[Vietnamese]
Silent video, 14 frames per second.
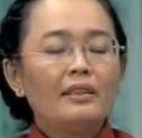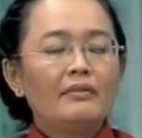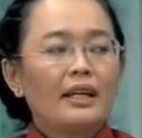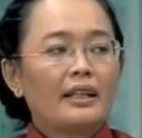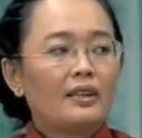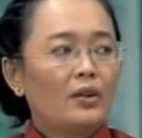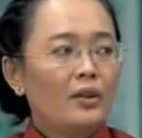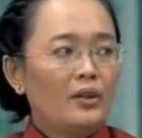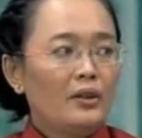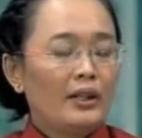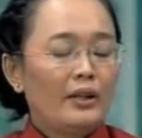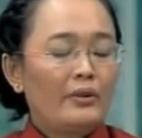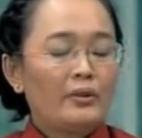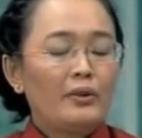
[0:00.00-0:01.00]
thì bằng chuẩn hộ
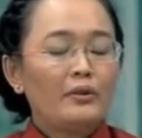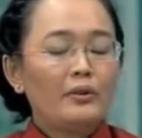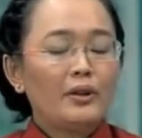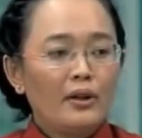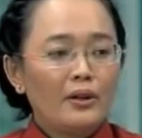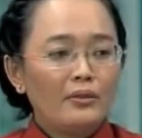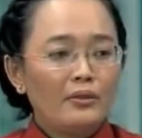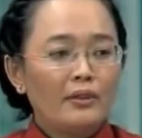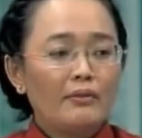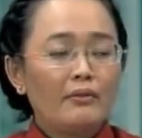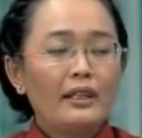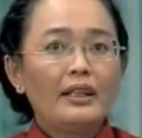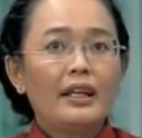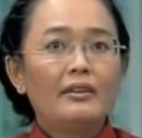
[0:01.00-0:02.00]
nghèo của nông thôn và
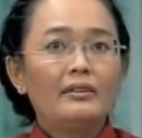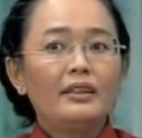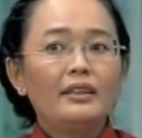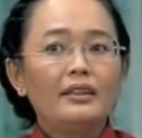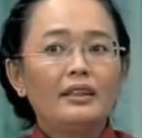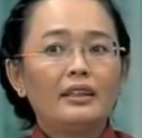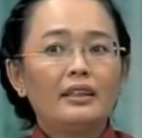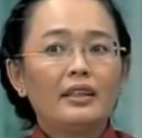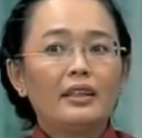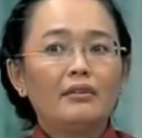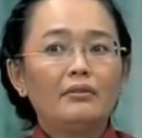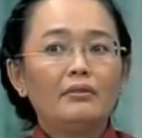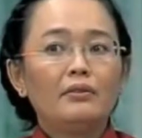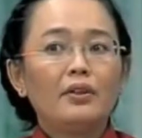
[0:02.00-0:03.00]
mức cao nhất thì
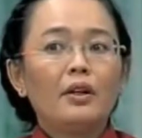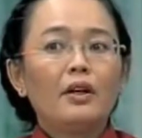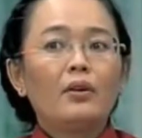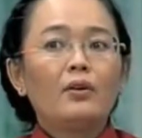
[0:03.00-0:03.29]
không